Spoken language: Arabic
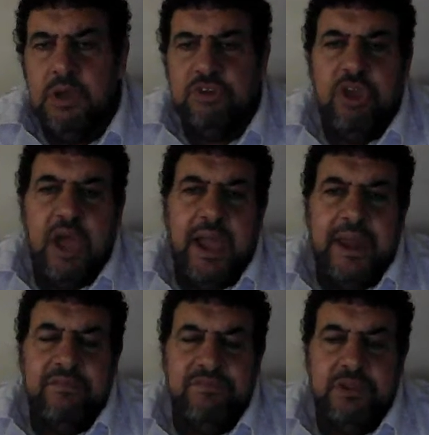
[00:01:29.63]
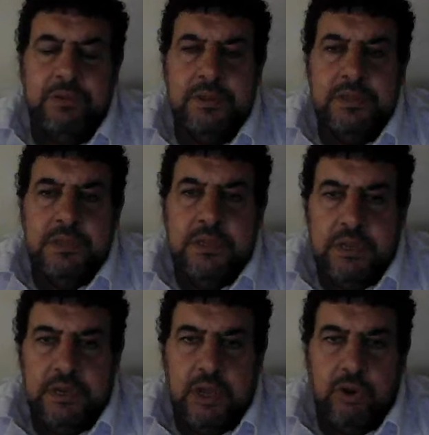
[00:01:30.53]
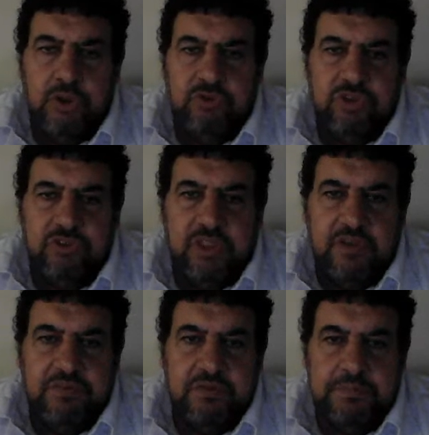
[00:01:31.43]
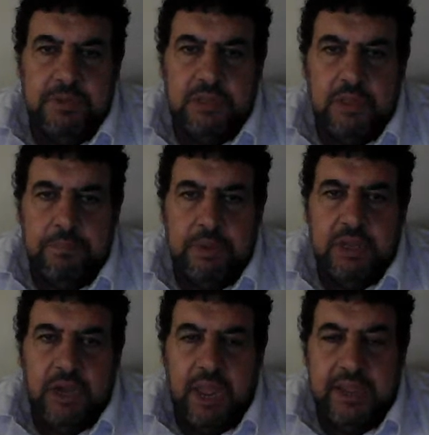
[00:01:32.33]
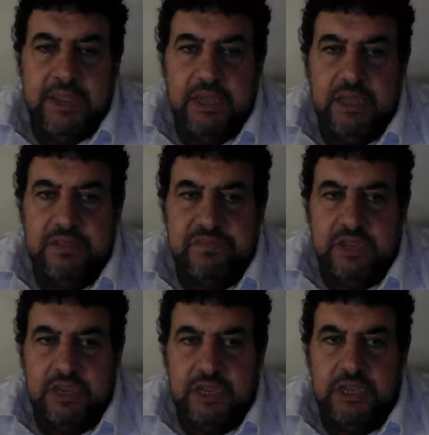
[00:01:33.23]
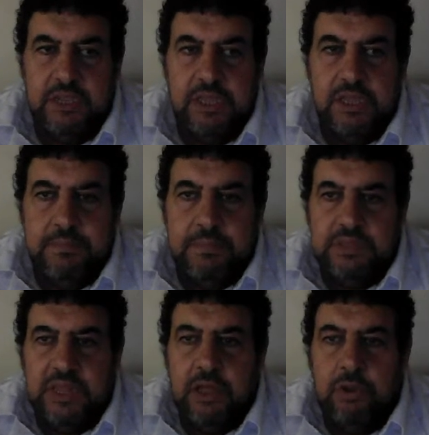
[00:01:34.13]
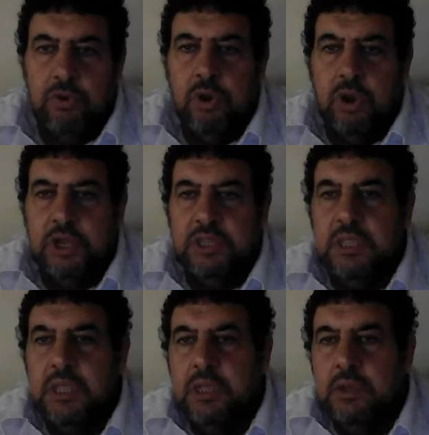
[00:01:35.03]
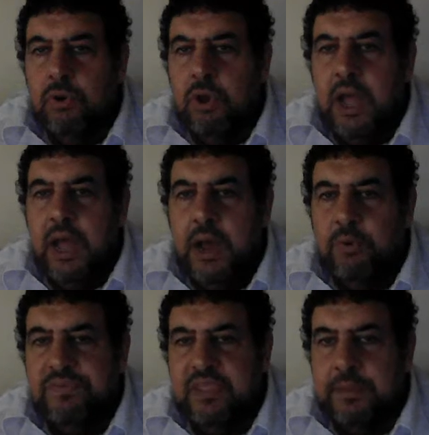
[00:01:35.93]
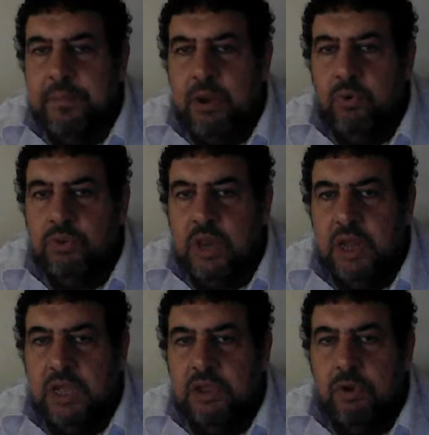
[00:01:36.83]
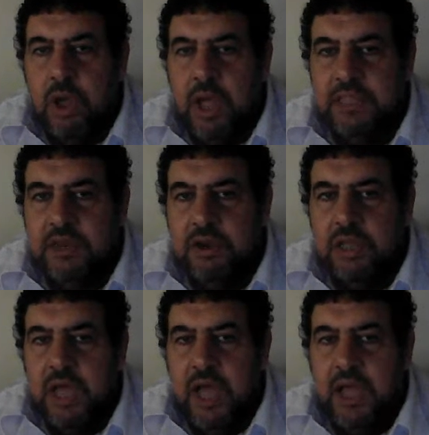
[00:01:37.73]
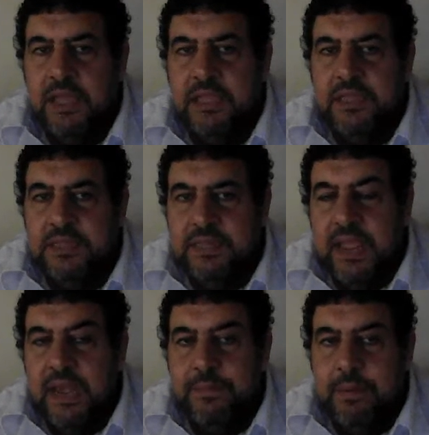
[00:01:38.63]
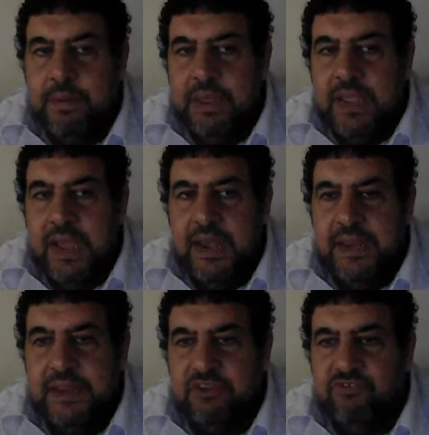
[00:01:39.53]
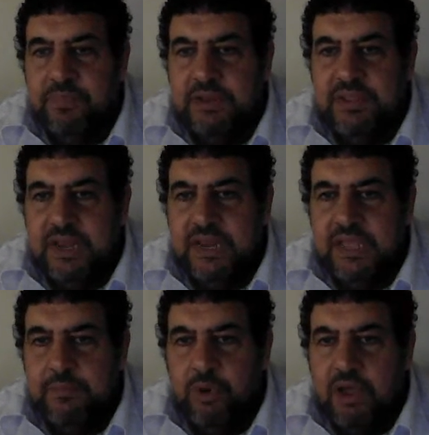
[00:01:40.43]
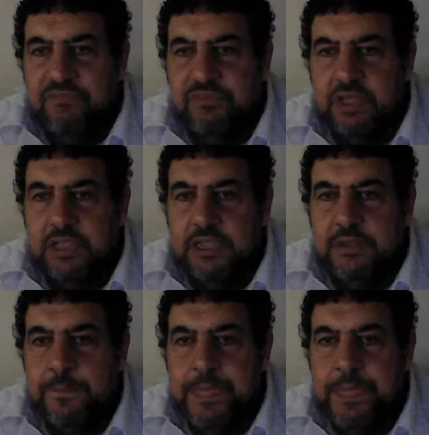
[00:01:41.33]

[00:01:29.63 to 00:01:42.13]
وأشار حنفي أنه يستثنى من تطبيق الحجر الصحي من تلقوا جرعة جرعة أو استكملوا تلقي جرعات اللقاح داخل المملكة على أن يشمل ذلك مرافقي